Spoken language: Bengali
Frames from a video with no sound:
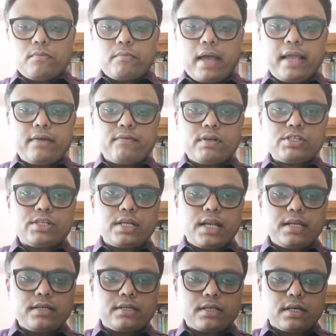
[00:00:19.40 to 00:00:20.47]
মাইগ্রেশন
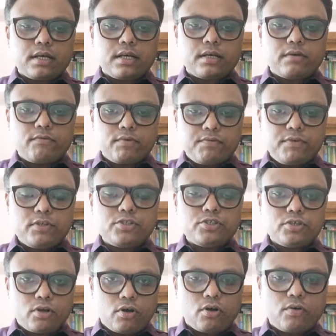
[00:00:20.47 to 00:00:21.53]
অ্যান্ড
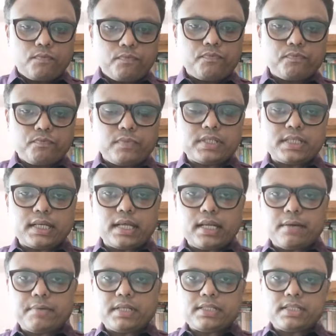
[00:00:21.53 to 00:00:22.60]
রিফিউজি ল বেসিক্যালি
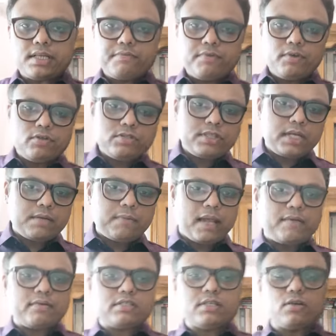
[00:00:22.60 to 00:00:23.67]
আমাদের যে রিফিউজি অ্যান্ড
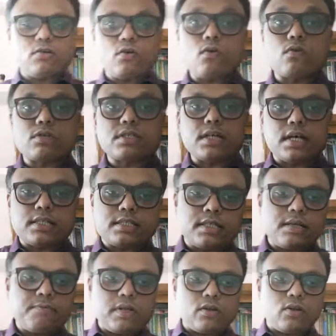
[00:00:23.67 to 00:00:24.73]
মাইগ্রেশন ল কোর্সটা আছে
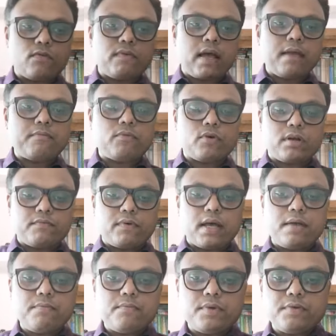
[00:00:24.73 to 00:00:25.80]
ল ফাইভ ওয়ান
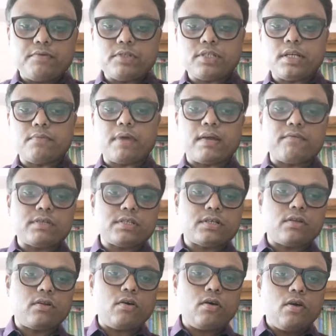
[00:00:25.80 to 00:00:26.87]
ফাইভ রিফিউজি অ্যান্ড মাইগ্রেশন
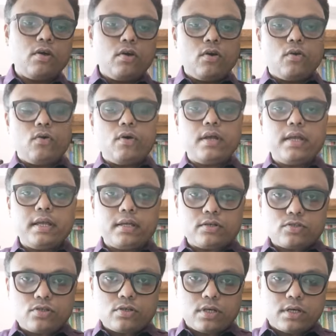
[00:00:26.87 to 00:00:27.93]
ল ওই
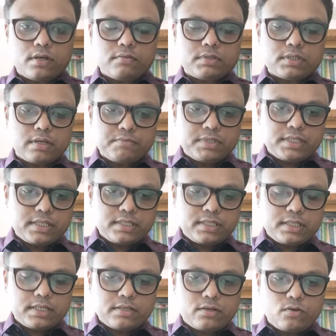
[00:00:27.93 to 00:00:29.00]

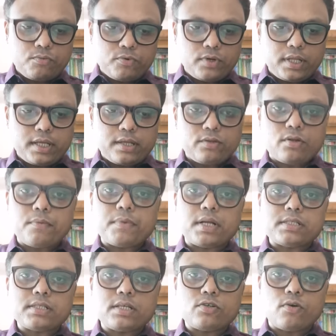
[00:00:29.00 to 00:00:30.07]
সাবজেক্টের উপরই কিন্তু আমরা
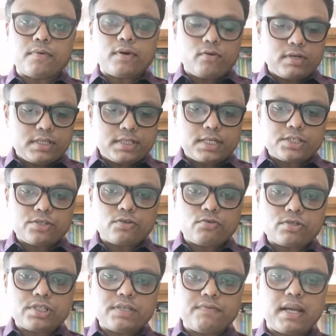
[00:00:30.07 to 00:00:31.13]
আজকে ওভারঅল ডিসকাশন
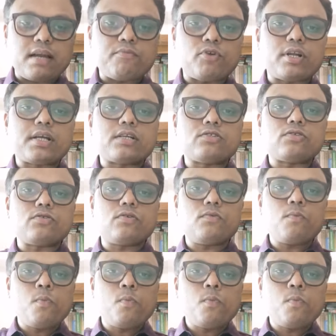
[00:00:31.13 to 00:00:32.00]
করছি ফাইনাল পরীক্ষার জন্য